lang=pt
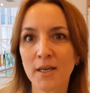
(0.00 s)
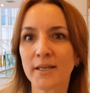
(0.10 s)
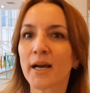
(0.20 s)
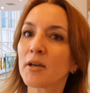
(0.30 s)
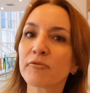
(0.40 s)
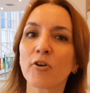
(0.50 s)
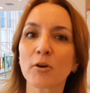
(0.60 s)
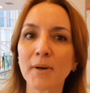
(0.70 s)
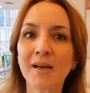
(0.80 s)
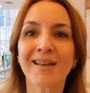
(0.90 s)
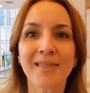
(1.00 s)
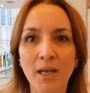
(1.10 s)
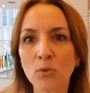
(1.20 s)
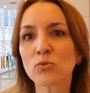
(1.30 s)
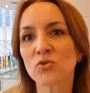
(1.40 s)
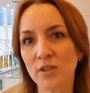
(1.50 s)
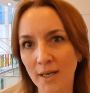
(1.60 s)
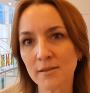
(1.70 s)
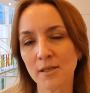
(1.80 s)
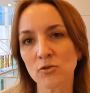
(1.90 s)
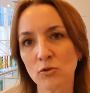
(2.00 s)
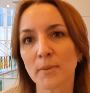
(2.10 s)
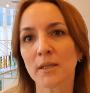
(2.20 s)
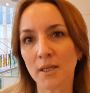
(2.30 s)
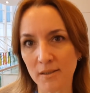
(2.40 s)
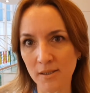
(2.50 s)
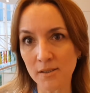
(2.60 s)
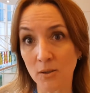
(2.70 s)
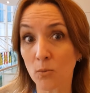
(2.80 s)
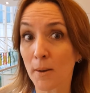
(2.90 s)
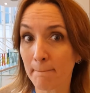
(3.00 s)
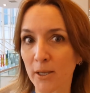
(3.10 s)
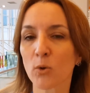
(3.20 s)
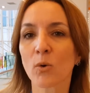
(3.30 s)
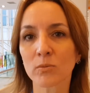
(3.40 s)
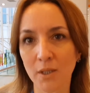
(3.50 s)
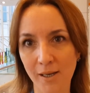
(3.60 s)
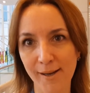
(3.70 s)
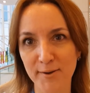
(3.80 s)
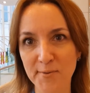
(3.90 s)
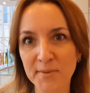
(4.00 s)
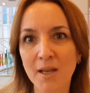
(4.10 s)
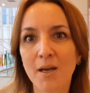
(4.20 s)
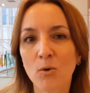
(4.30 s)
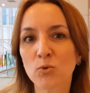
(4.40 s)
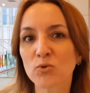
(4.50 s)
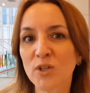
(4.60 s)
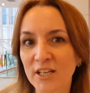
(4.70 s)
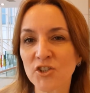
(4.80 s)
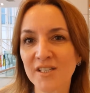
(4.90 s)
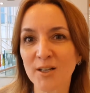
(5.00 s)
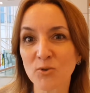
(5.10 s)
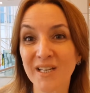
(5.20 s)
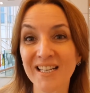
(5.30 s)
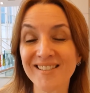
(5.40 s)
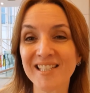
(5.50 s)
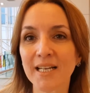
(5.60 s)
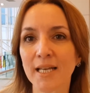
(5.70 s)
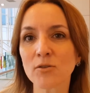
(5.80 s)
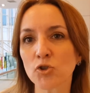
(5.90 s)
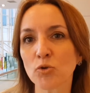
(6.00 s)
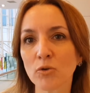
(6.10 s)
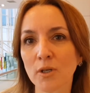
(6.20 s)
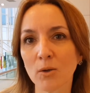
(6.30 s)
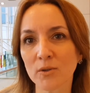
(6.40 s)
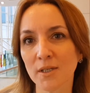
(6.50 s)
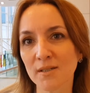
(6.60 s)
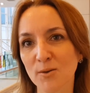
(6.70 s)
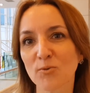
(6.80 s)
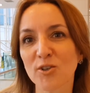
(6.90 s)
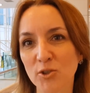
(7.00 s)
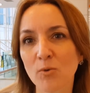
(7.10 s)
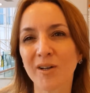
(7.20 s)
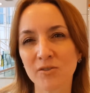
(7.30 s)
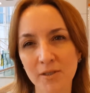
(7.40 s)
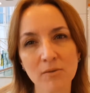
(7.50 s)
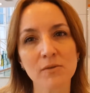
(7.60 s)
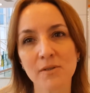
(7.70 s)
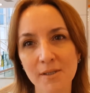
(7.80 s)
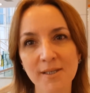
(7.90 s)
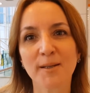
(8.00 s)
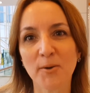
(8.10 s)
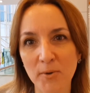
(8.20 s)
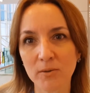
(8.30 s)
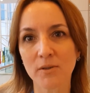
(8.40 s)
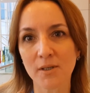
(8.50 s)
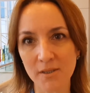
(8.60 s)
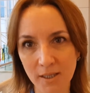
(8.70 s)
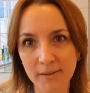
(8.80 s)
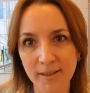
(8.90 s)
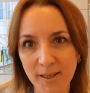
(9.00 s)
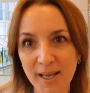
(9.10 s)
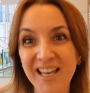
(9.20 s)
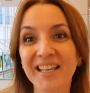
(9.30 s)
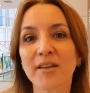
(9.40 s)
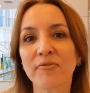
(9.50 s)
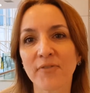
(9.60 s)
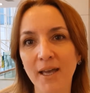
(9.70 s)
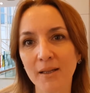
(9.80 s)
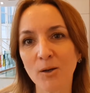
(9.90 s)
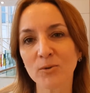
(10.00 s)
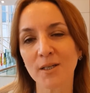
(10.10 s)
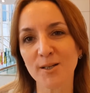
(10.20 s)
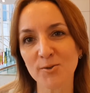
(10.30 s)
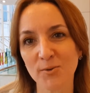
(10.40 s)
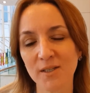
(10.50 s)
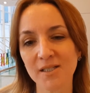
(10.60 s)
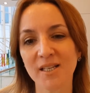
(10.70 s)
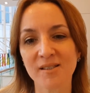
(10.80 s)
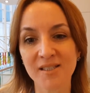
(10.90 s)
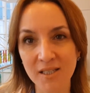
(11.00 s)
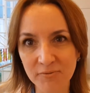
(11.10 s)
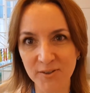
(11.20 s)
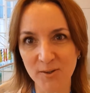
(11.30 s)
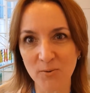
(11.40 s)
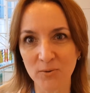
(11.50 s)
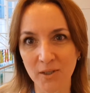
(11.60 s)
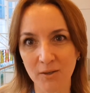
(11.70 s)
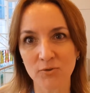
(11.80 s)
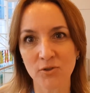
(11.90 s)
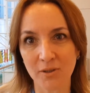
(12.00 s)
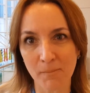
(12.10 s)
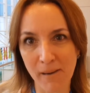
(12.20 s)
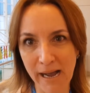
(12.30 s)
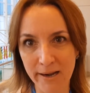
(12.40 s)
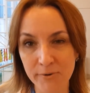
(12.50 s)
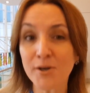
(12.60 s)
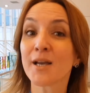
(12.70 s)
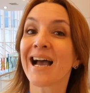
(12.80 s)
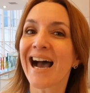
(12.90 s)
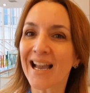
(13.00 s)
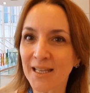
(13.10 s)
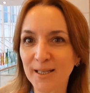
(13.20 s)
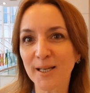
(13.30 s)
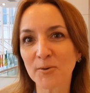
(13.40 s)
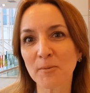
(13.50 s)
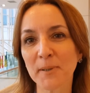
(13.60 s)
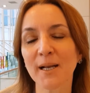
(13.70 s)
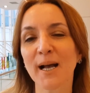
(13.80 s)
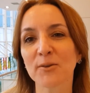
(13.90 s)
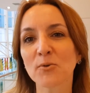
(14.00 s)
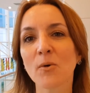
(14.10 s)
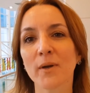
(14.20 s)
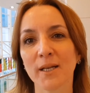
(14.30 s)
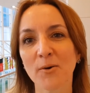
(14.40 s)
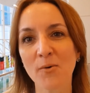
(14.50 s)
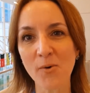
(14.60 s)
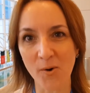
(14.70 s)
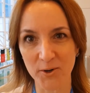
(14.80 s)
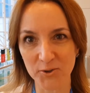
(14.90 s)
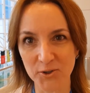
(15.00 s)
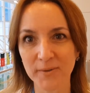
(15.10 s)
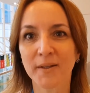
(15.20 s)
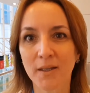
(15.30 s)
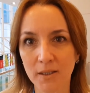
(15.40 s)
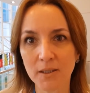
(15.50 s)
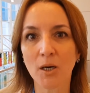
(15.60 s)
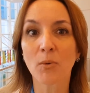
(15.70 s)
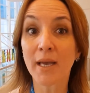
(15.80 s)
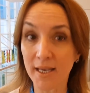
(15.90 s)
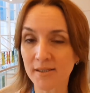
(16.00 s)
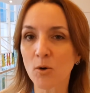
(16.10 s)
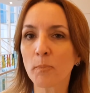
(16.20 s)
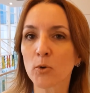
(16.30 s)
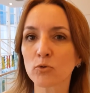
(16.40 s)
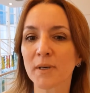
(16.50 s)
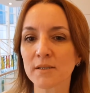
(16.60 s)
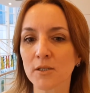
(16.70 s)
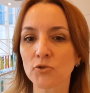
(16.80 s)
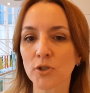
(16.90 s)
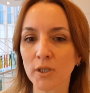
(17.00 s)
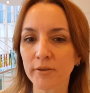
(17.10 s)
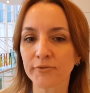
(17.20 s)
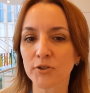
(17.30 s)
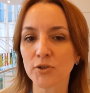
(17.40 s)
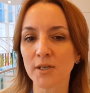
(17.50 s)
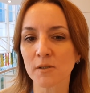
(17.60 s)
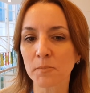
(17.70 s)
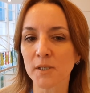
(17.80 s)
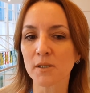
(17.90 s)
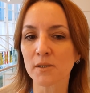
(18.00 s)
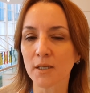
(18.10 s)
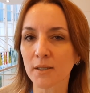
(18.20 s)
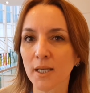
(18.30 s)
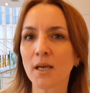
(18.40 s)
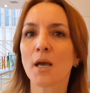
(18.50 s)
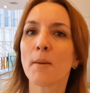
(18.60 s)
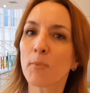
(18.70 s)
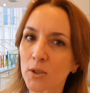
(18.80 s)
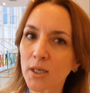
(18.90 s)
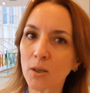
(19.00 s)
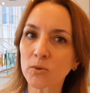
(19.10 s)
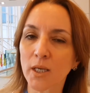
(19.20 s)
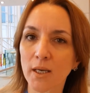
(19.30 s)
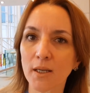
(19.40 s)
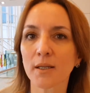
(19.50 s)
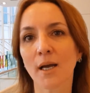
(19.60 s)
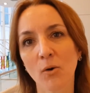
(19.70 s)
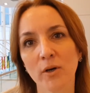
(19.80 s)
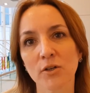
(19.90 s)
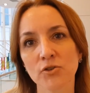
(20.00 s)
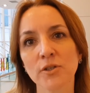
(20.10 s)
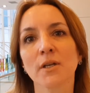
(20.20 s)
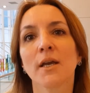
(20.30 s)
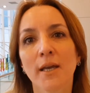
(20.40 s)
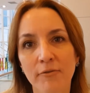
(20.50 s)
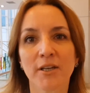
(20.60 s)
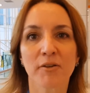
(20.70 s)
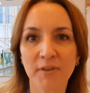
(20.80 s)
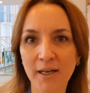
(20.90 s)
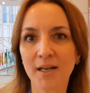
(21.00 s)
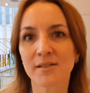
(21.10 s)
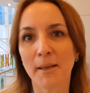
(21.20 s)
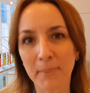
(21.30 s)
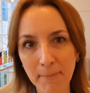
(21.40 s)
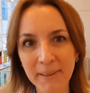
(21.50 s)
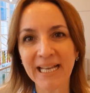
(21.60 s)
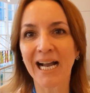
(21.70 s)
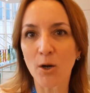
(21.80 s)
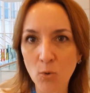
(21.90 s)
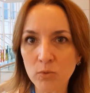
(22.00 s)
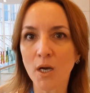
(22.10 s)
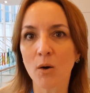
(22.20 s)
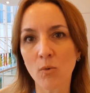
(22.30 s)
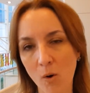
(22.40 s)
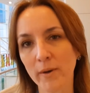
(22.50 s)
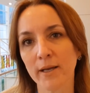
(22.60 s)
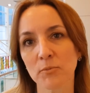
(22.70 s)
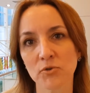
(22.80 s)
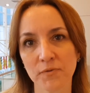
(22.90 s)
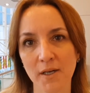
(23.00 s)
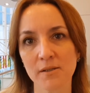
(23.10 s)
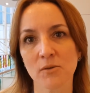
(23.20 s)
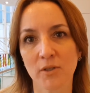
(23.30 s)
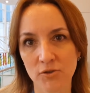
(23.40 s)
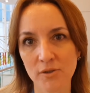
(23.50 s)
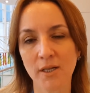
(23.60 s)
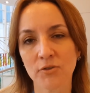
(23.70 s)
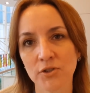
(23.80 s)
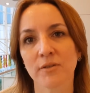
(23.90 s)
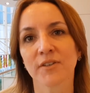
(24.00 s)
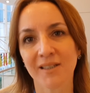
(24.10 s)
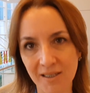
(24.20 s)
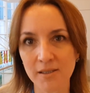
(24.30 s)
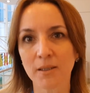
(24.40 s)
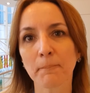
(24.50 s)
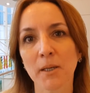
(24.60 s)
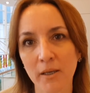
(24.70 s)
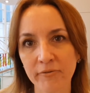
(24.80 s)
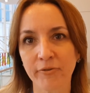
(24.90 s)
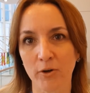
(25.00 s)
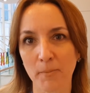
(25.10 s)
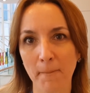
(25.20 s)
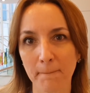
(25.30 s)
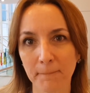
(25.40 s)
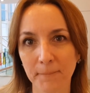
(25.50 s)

E a reforma não nos dá essa instrumentalização, pelo contrário. O legislador ele silenciou na alteração do artigo 468 da CLT, que veda alterações lesivas ao contrato de trabalho, ainda que o empregado com ele concorde. Então, esse é um ponto bastante relevante que as empresas têm que ter muita cautela na hora de verificar se é para aplicar ou não qualquer modificação legislativa trazida pela reforma.